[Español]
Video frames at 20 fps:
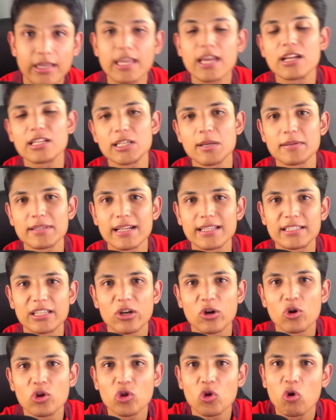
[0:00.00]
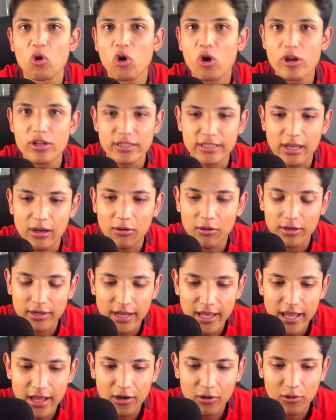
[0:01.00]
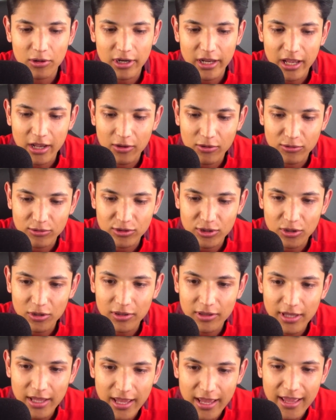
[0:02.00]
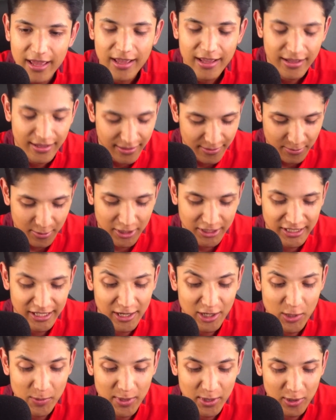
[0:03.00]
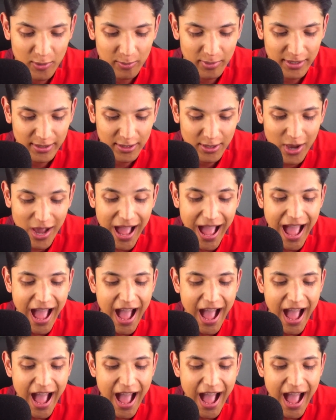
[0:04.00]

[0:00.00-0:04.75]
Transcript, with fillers: Y ya nos íbamos al segundo juego de esta jornada con la inclusión de, o así el nombre completo,